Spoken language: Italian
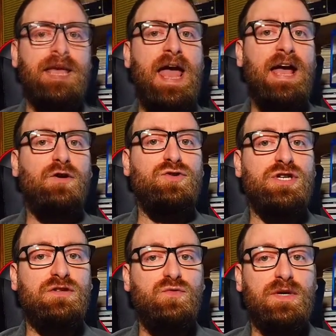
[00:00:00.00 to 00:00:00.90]
Eccoci
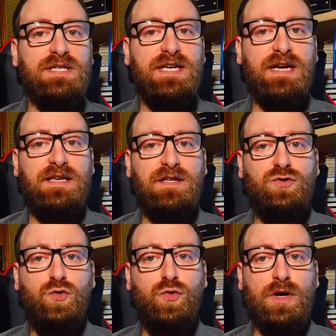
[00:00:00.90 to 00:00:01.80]
ad una serie
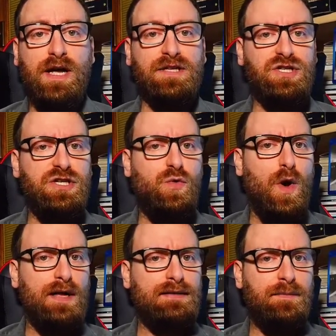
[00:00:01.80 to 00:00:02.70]
turca
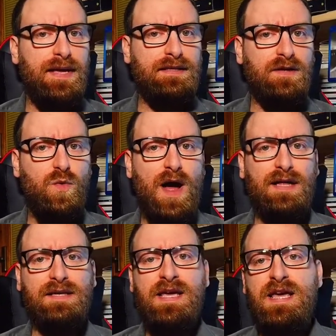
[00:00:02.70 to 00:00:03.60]
50 metri
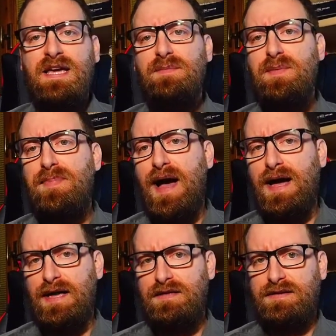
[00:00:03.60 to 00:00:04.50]
quadri che mi
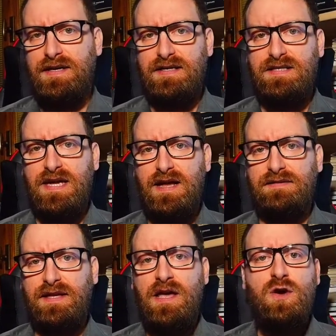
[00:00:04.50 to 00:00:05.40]
pare
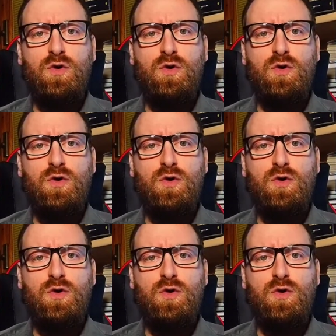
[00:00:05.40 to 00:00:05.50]
interessante.